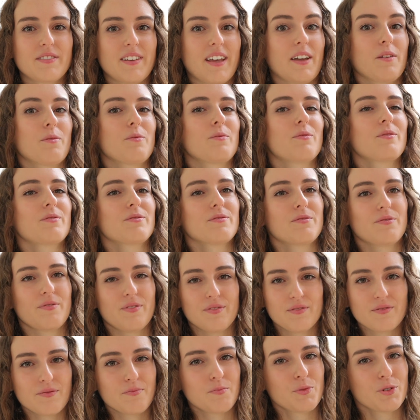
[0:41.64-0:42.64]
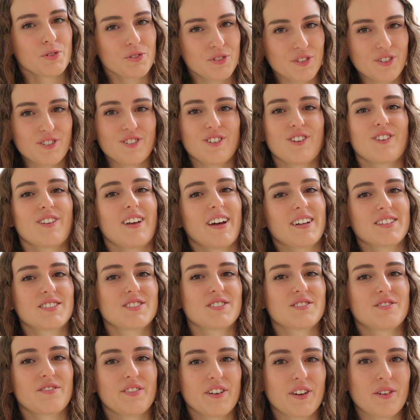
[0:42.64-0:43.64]
Tenho muitas
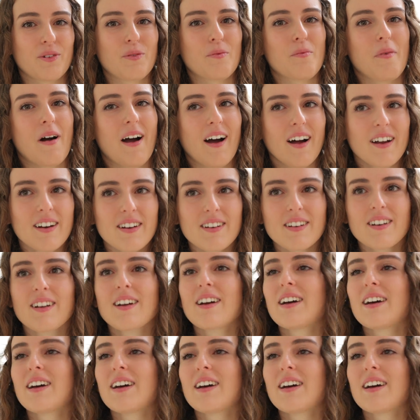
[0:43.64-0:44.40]
saudades de ver o mar.